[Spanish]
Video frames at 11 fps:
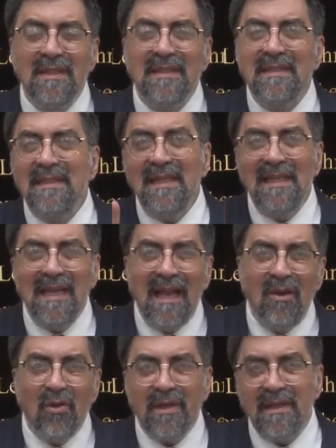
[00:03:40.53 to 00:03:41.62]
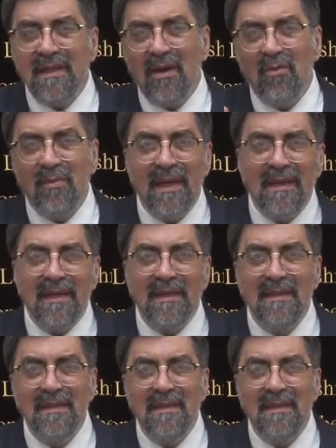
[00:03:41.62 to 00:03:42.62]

Sin la lógica humana.